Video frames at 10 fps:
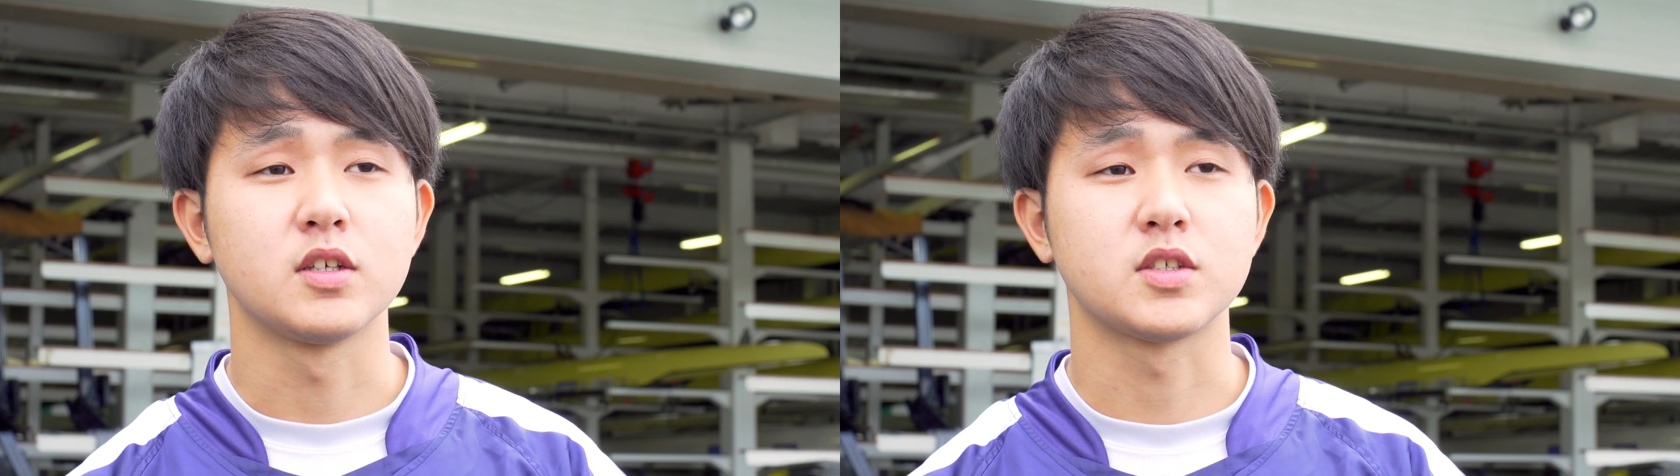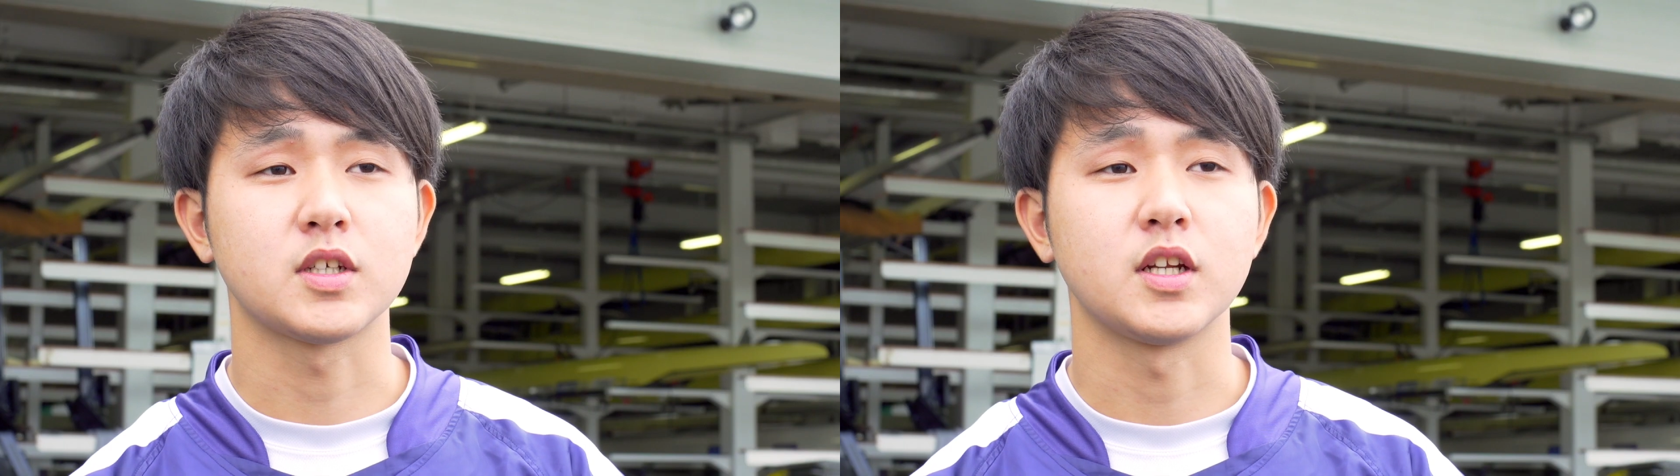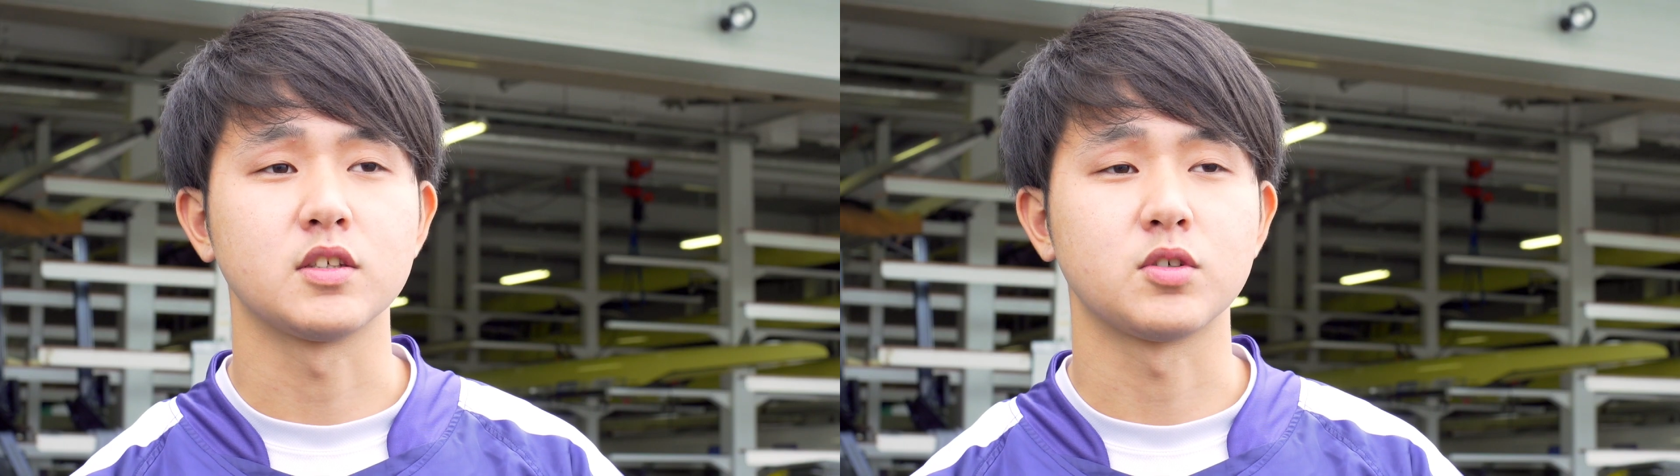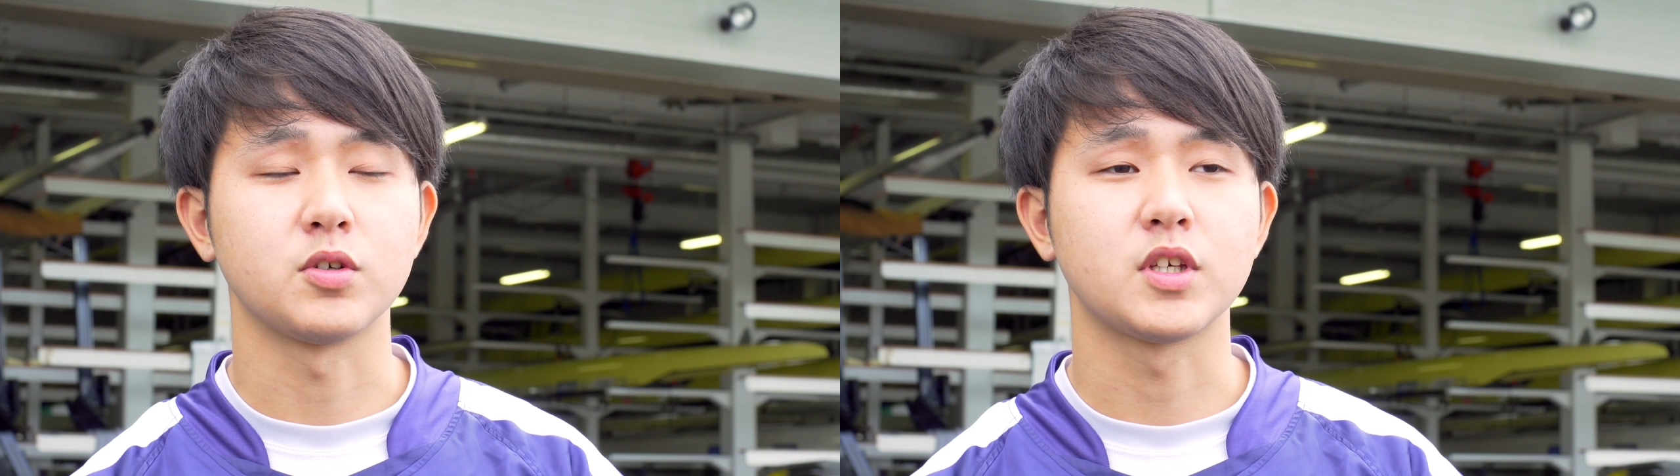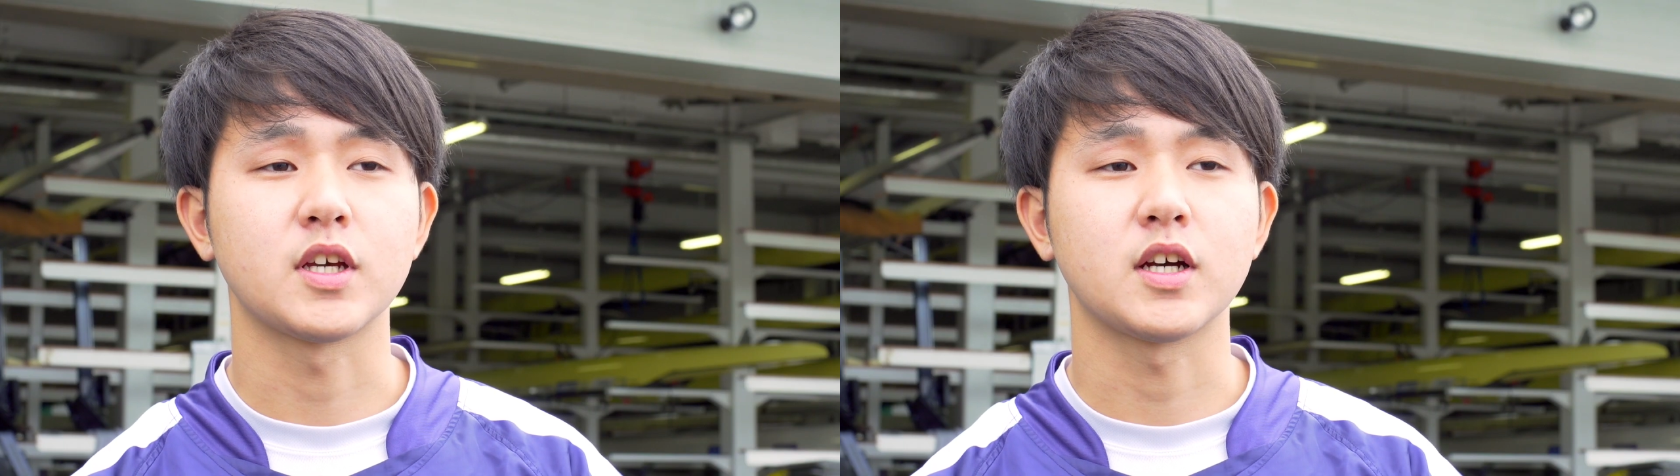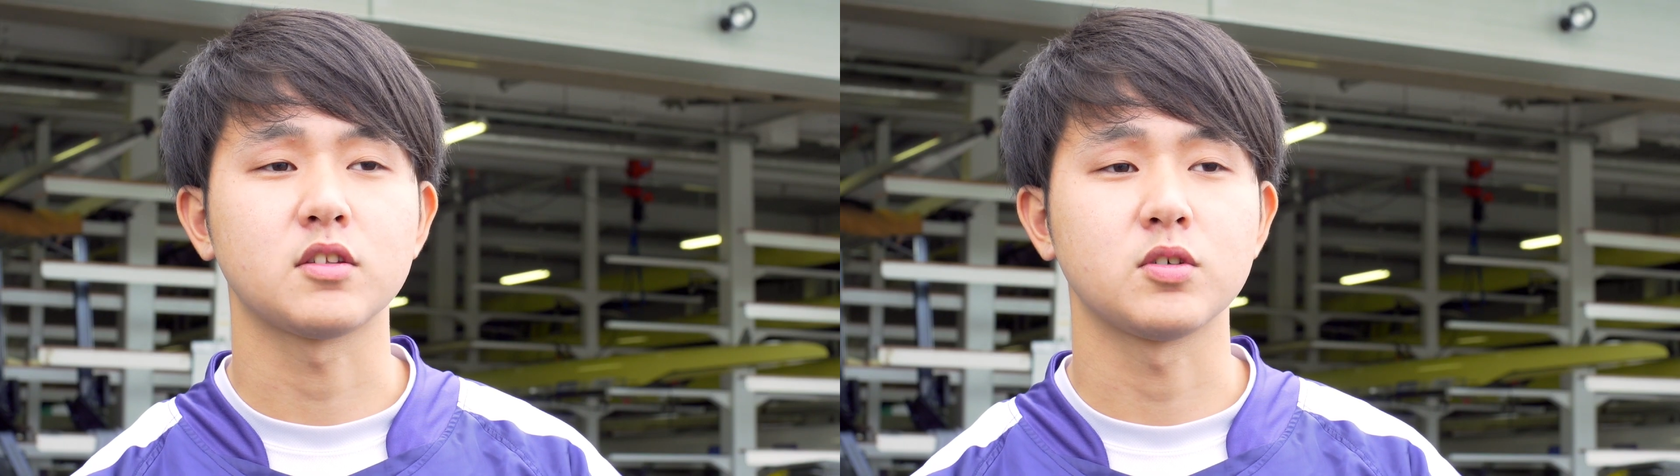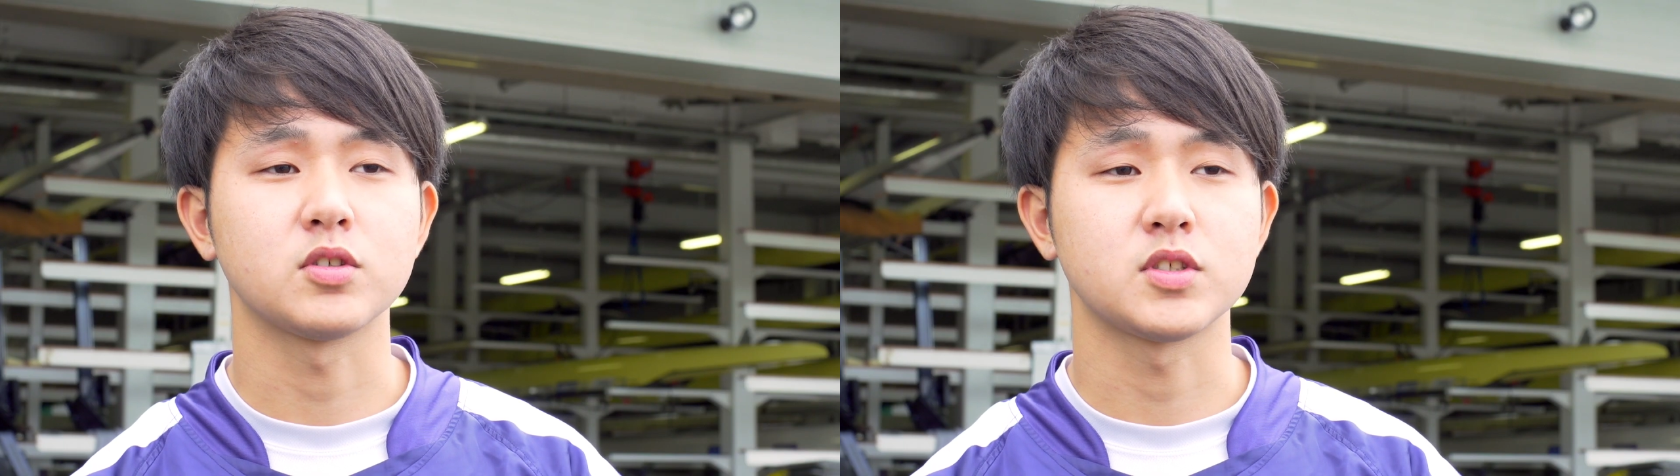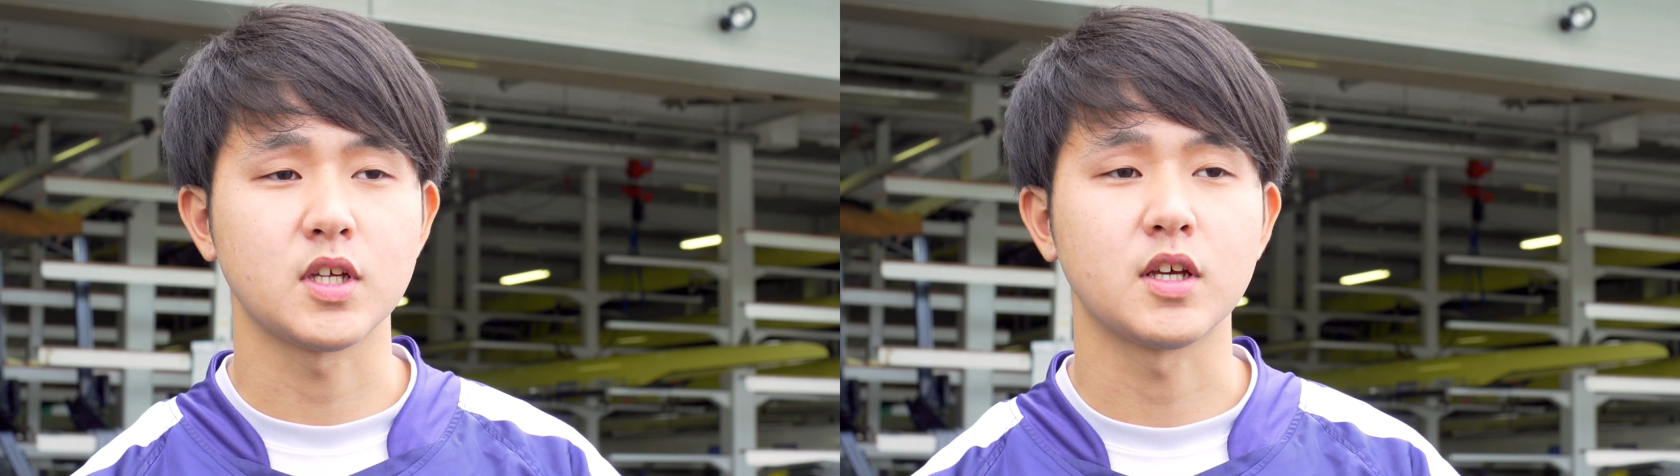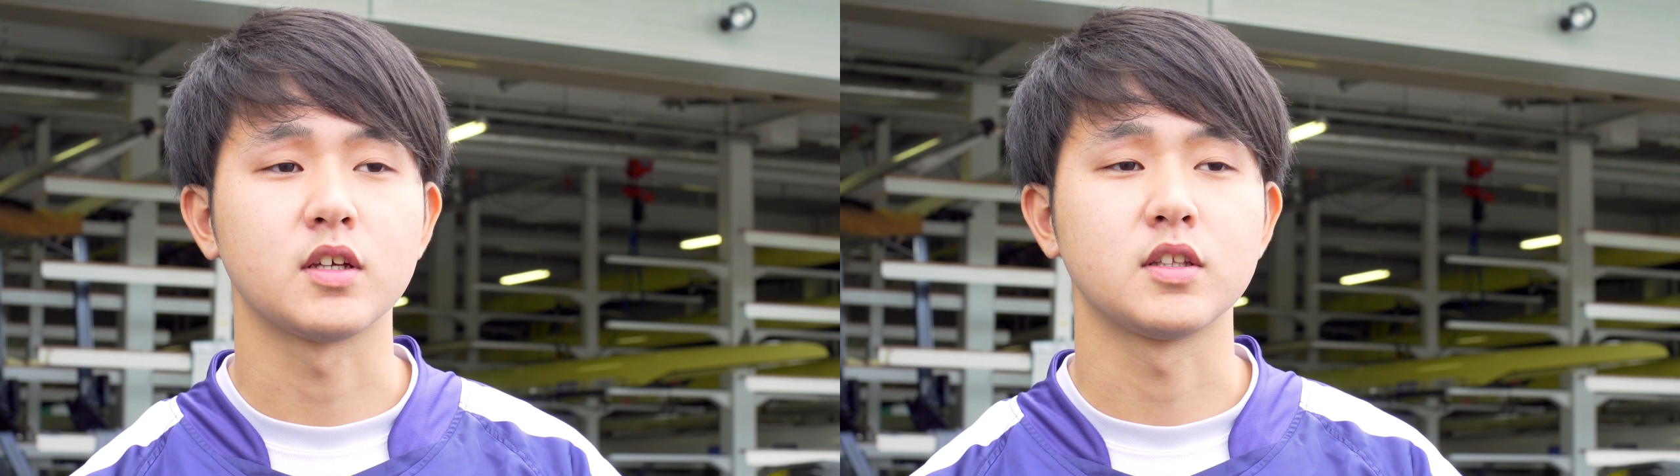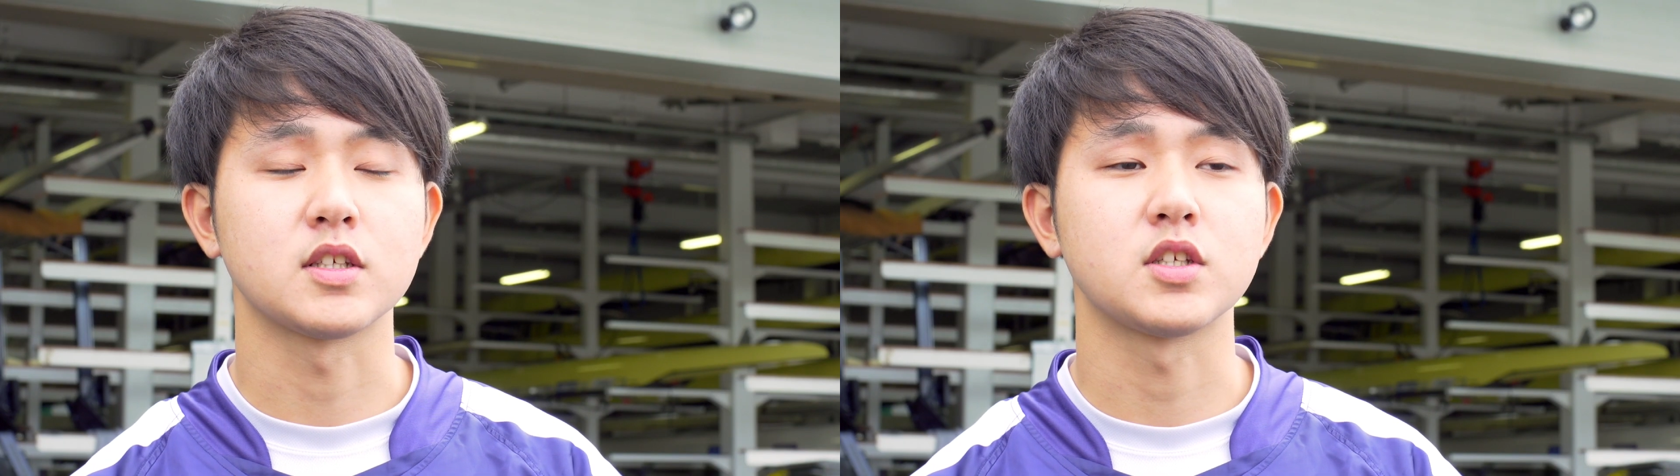しっかりそれを結果として
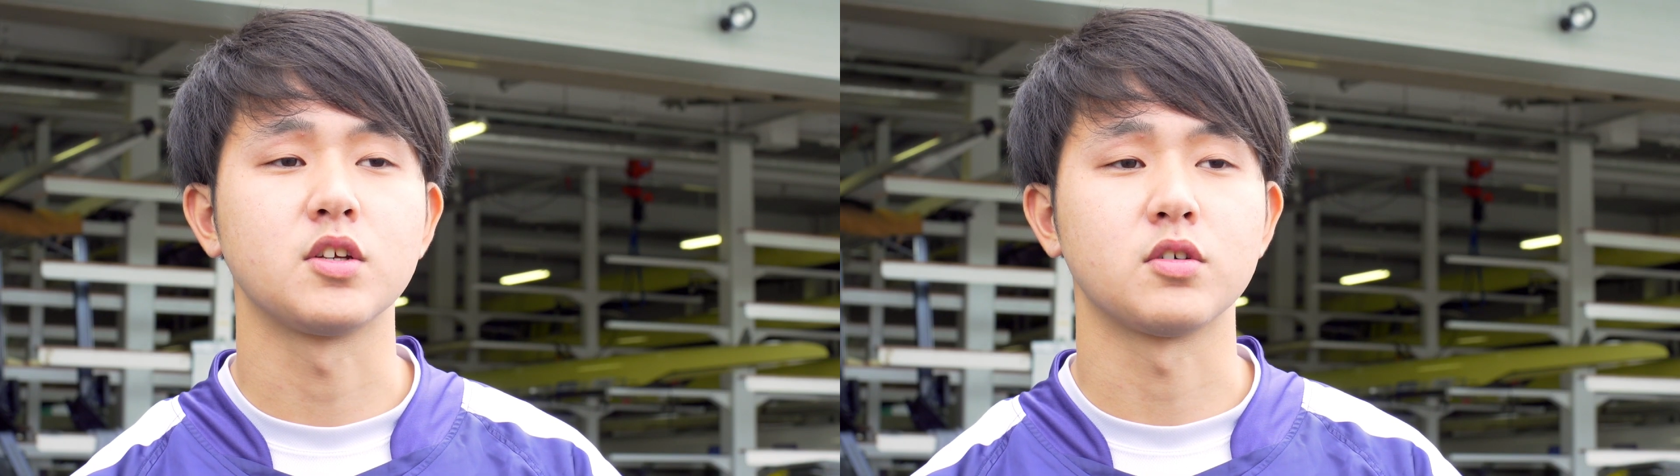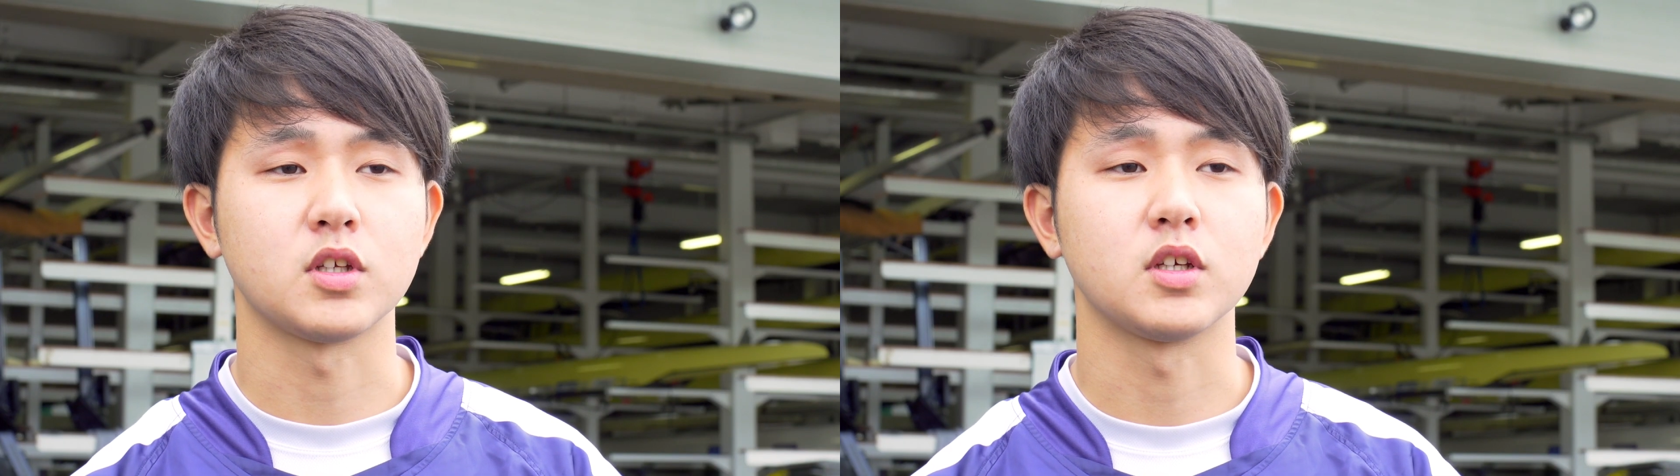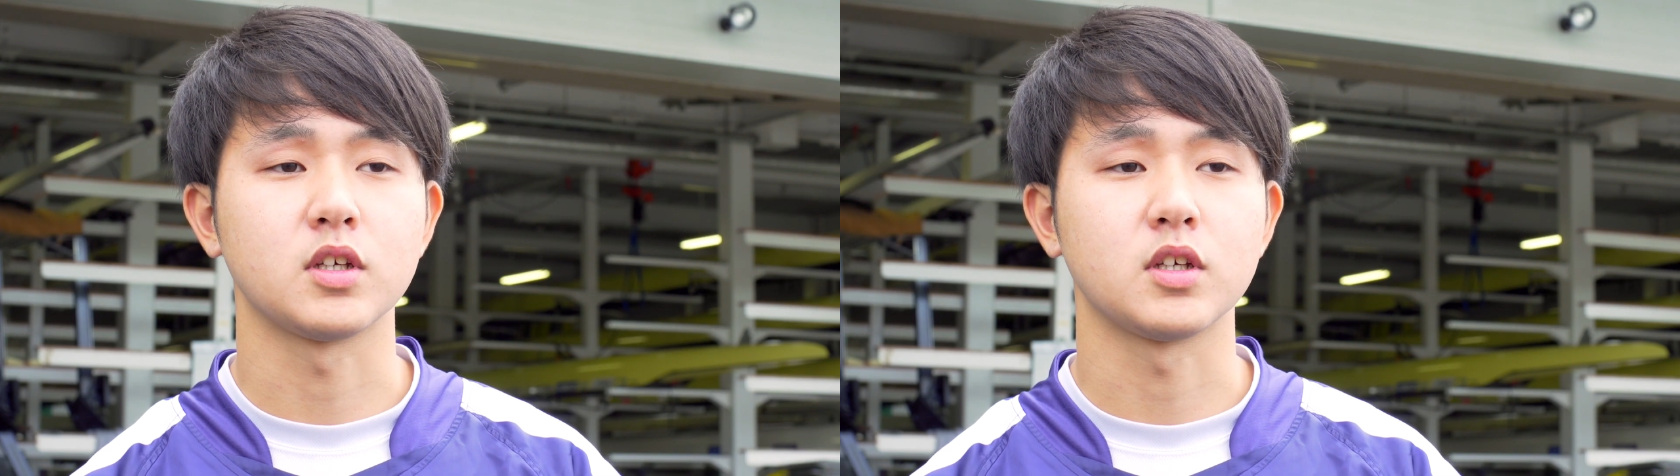出せるように